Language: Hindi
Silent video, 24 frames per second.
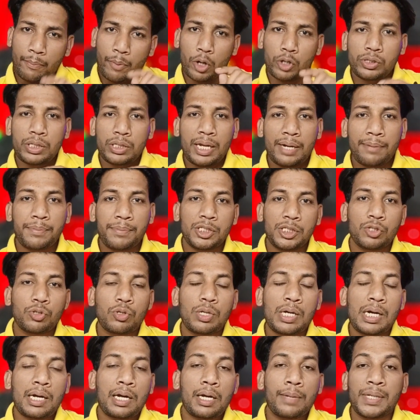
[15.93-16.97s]
बहुत सारे
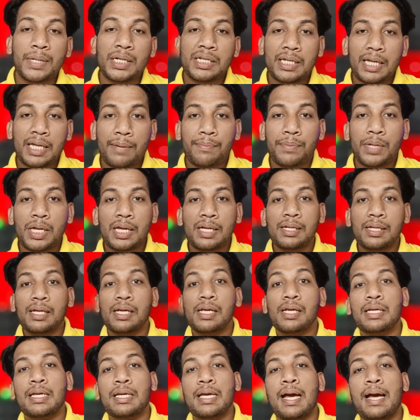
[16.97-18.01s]
बच्चों का कमेंट ये भी है कि